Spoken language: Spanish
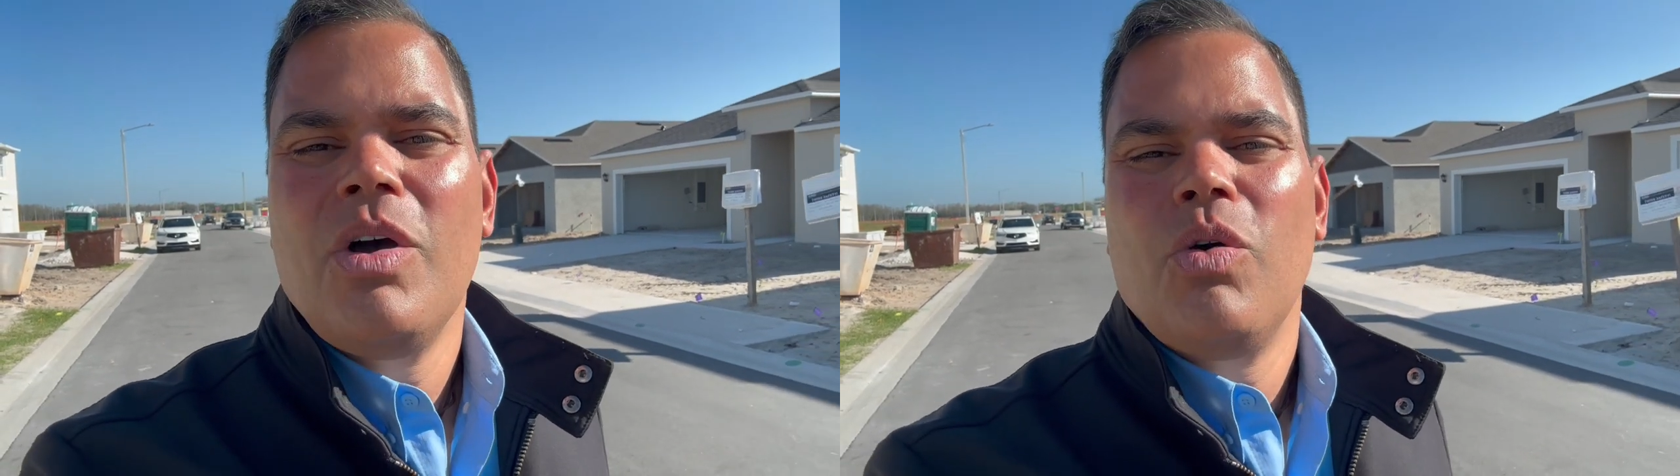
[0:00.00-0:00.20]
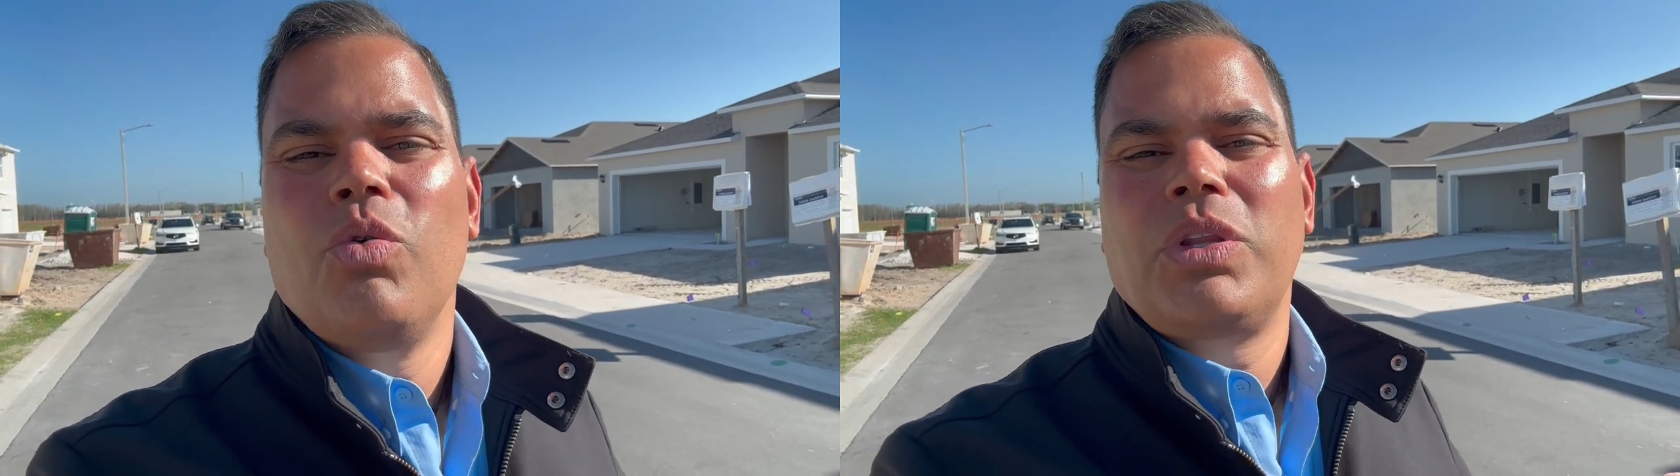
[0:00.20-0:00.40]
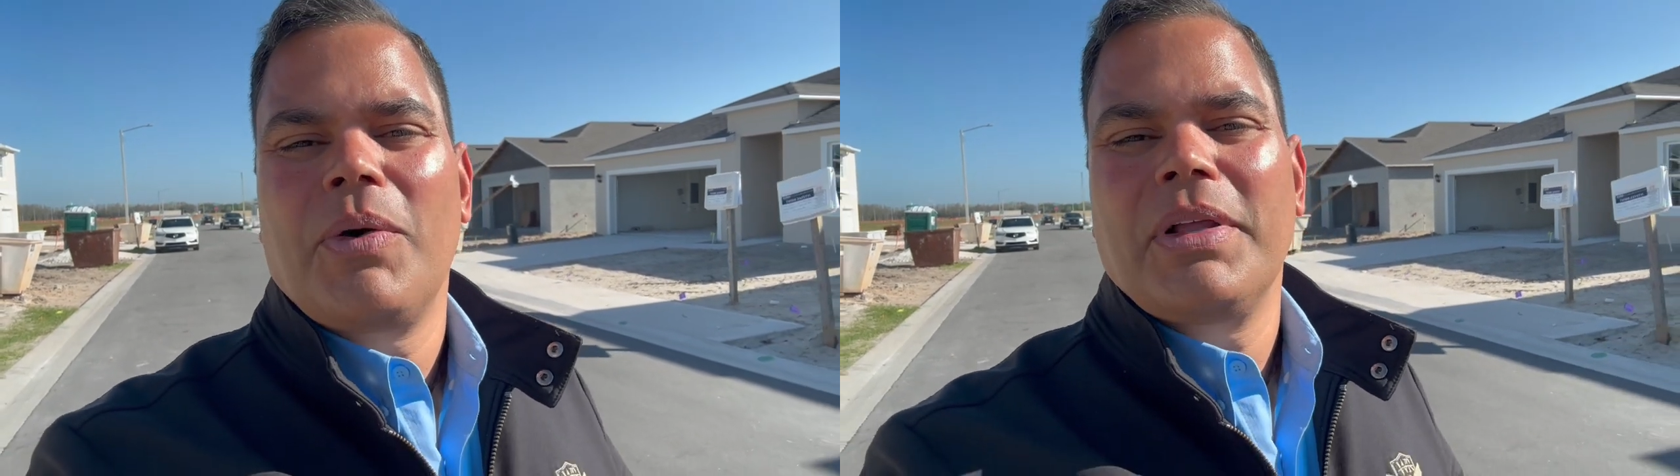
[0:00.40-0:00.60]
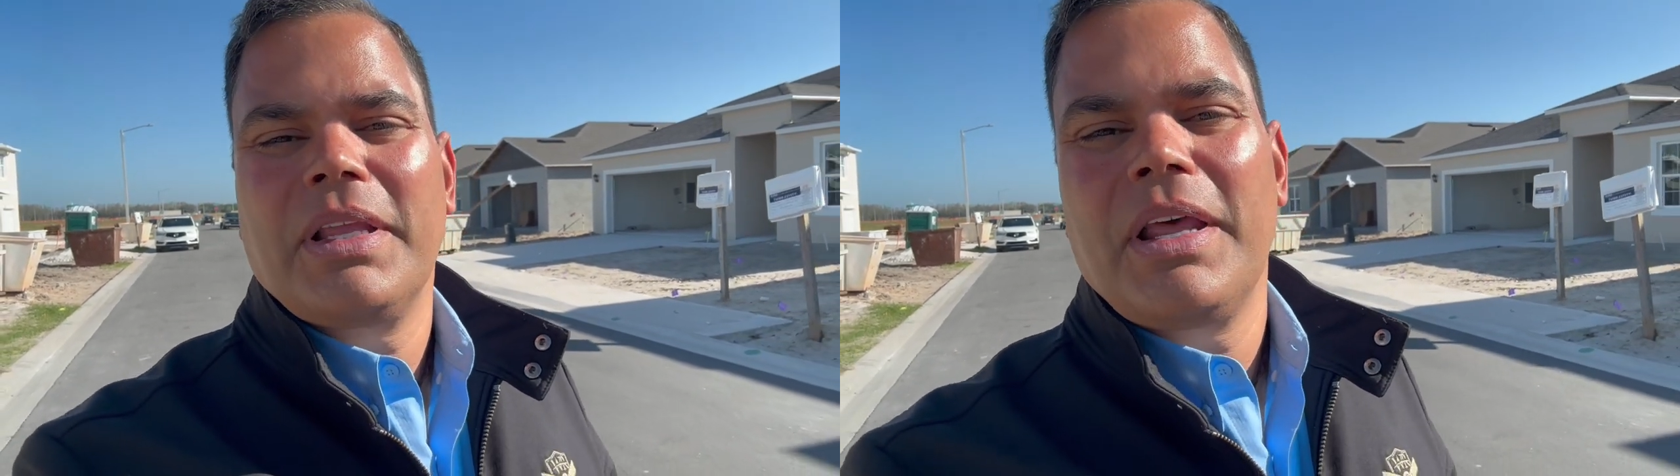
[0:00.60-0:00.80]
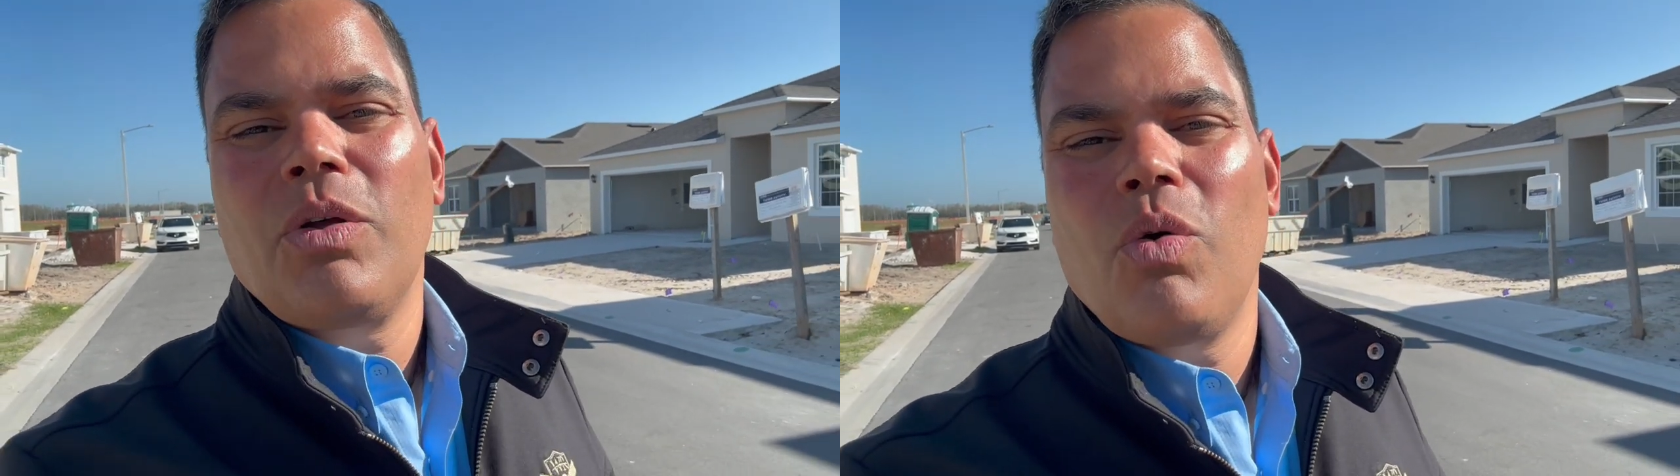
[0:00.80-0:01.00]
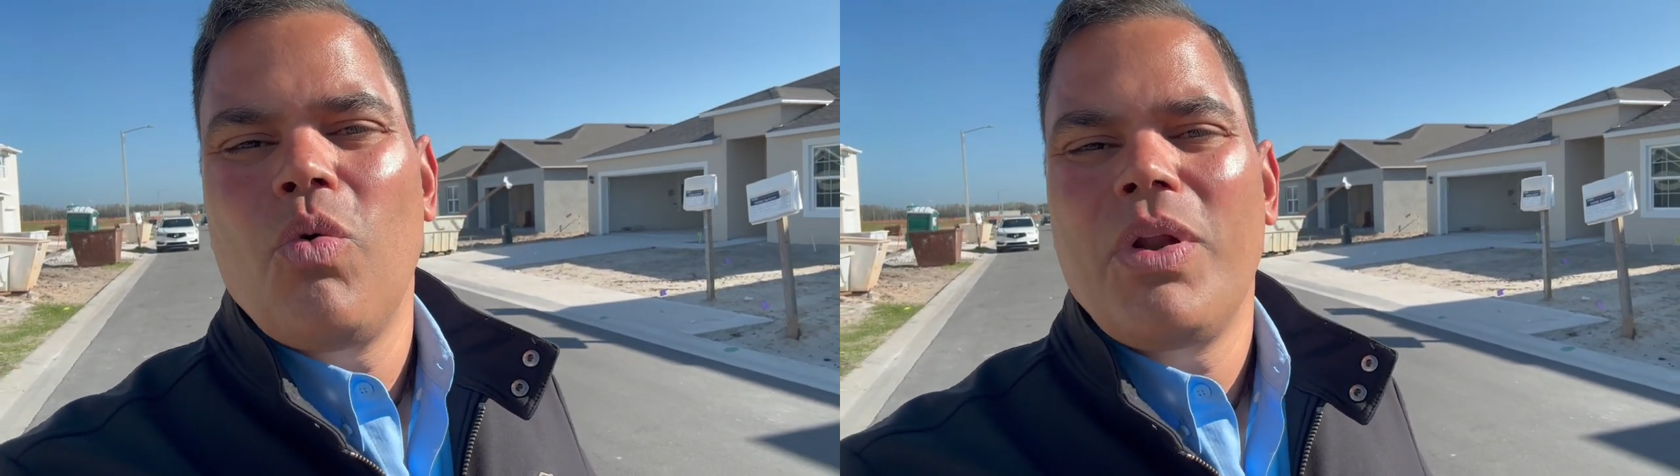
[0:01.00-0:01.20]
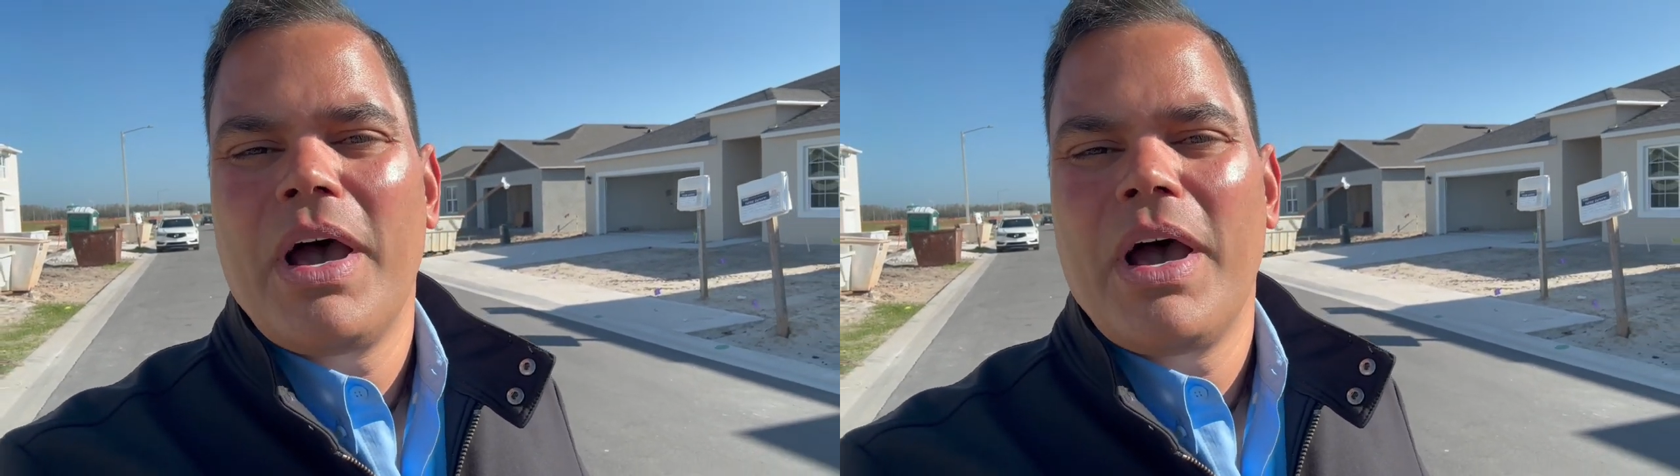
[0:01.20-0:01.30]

usted va a tener un